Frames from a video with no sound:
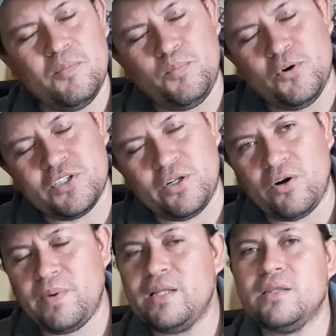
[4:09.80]

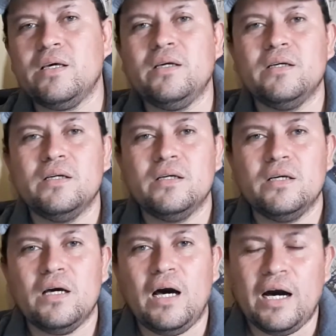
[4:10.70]
Posteriormente,
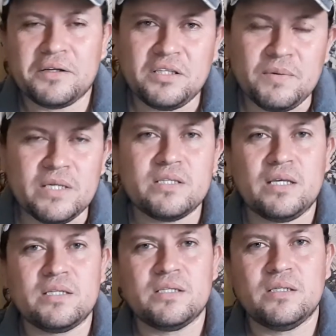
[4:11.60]

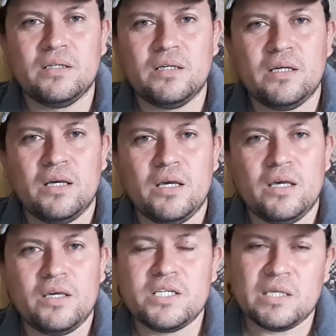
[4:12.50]
activistas,
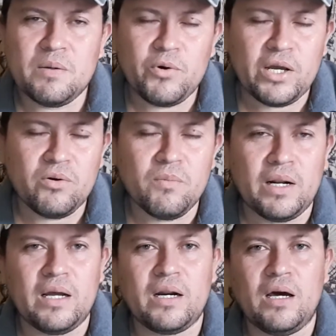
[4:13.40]
y esta vez voy a
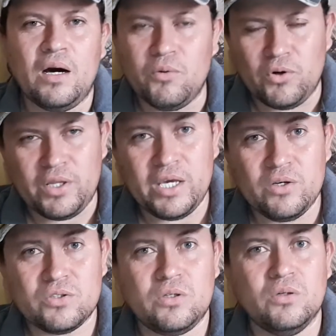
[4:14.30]
nombrar a uno de
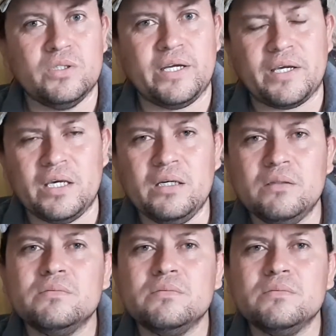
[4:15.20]
ellos, Luther King,